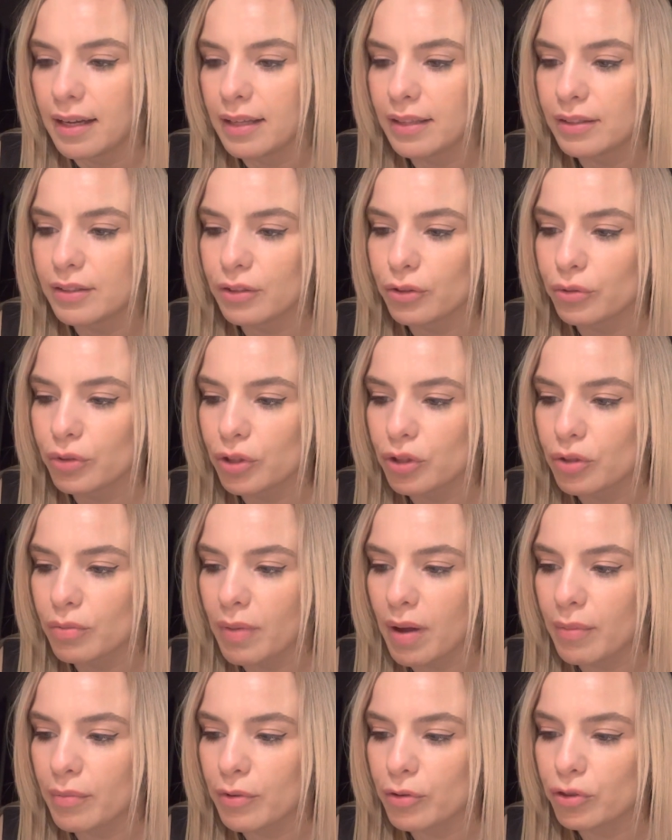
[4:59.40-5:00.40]
co tu jeszcze
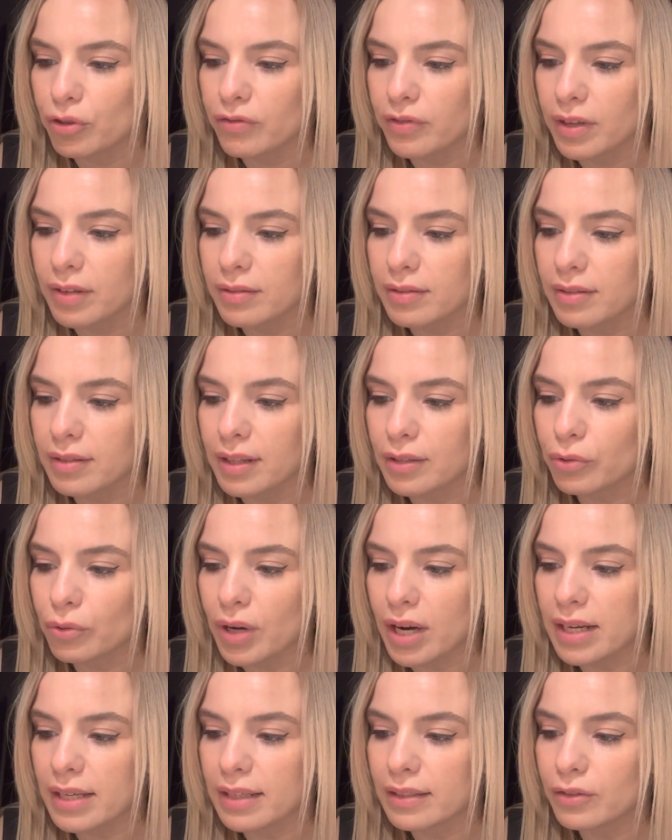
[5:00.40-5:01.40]
mamy? Odżywka z
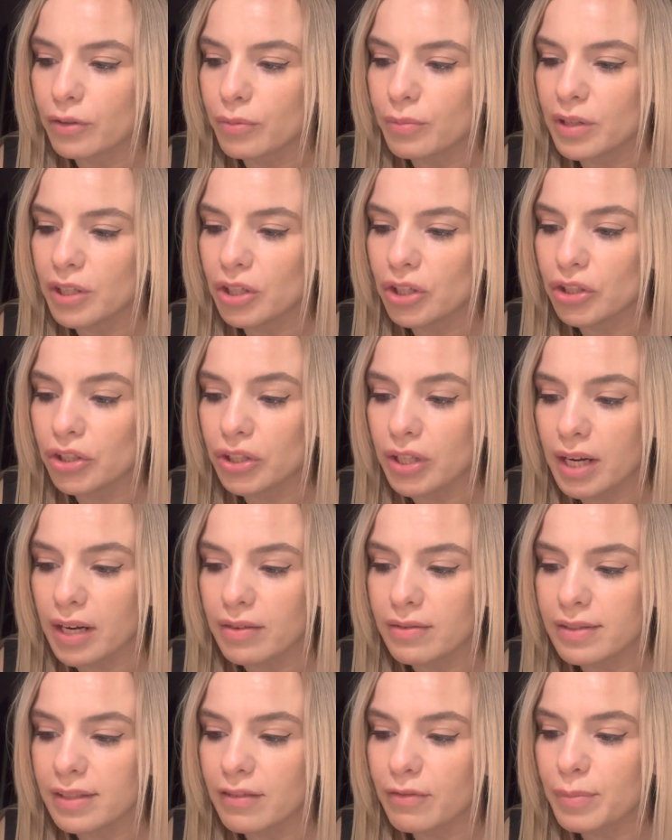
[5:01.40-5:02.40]
naturalne drobinki
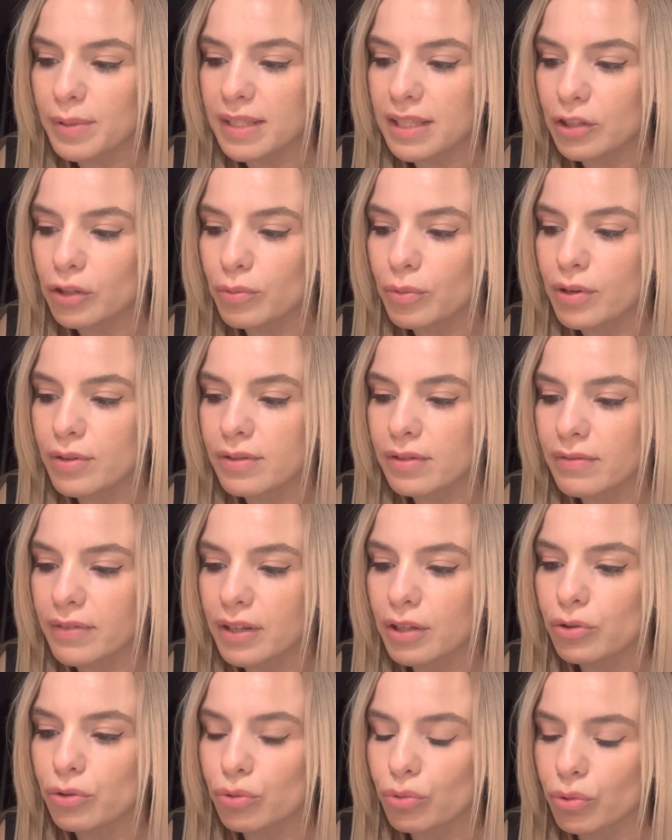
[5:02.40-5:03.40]
ścierające w postaci
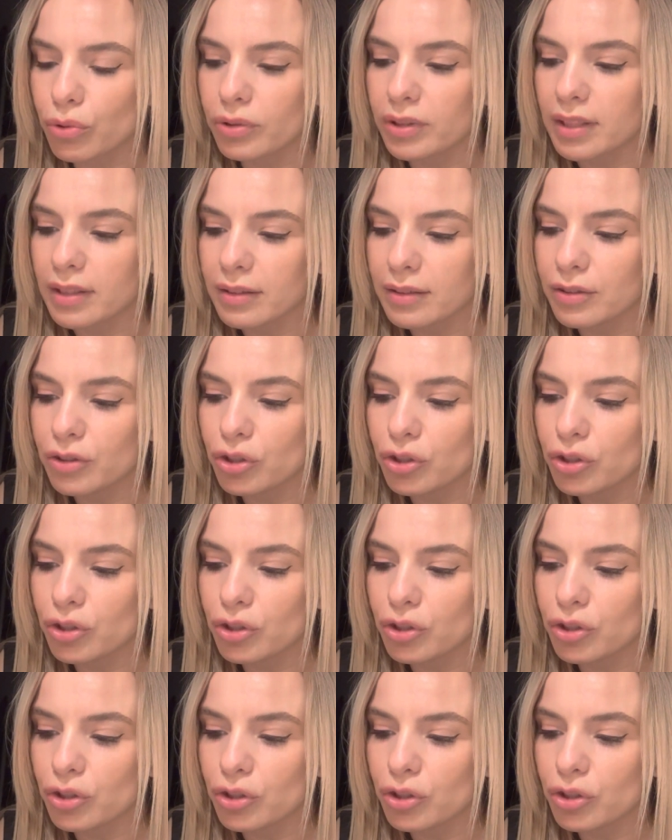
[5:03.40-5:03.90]
brązowego cukru te, e,